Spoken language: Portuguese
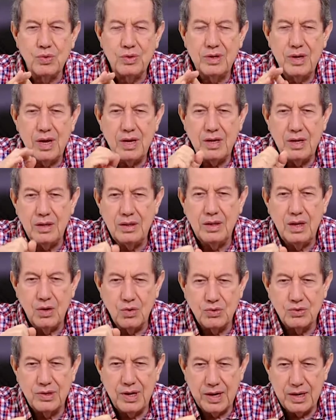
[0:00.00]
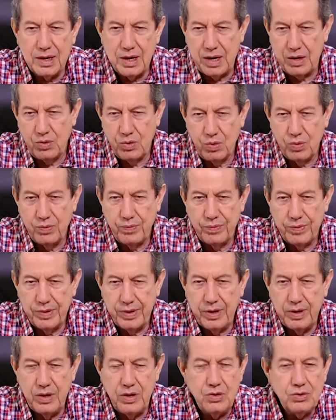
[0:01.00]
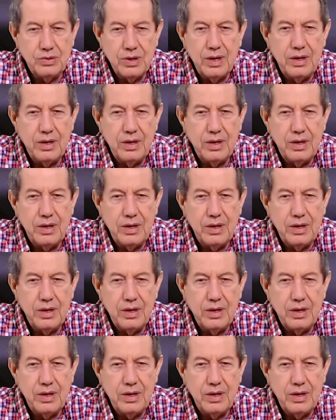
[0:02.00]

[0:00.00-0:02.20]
que, que Deus declarou? Isso